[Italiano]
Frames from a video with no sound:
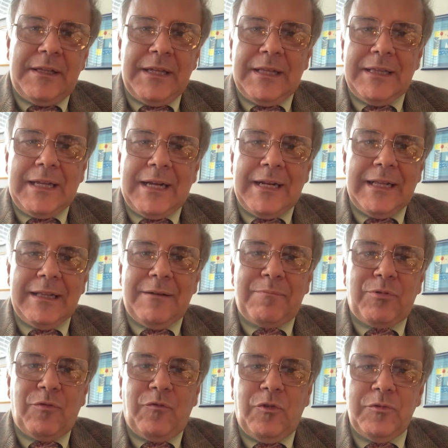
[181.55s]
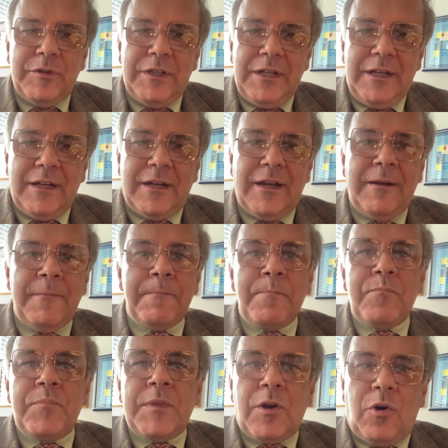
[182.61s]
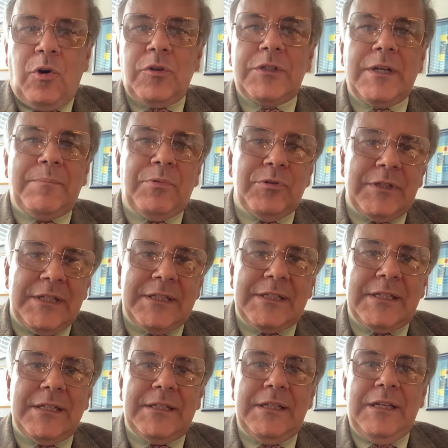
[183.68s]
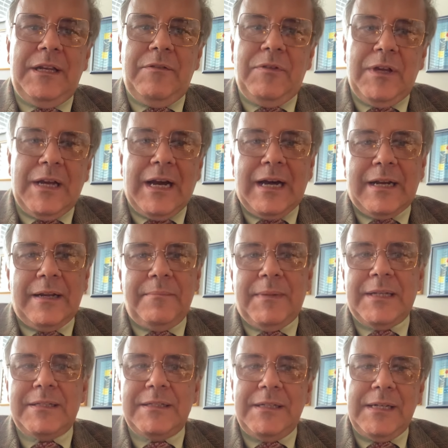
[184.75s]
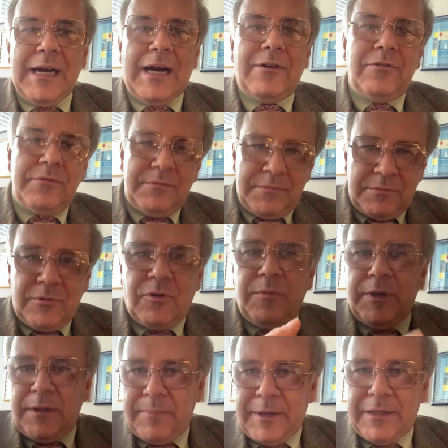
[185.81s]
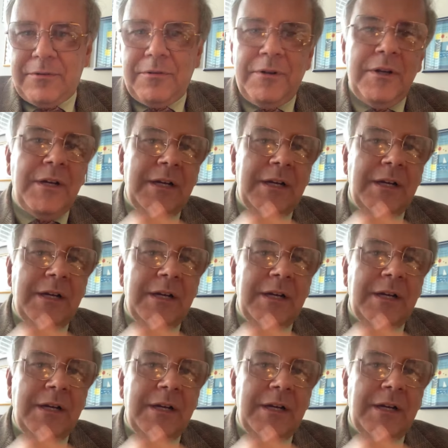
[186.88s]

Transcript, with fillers: andare ad approfondire cosa potesse significare Mazziniano, come ripeto,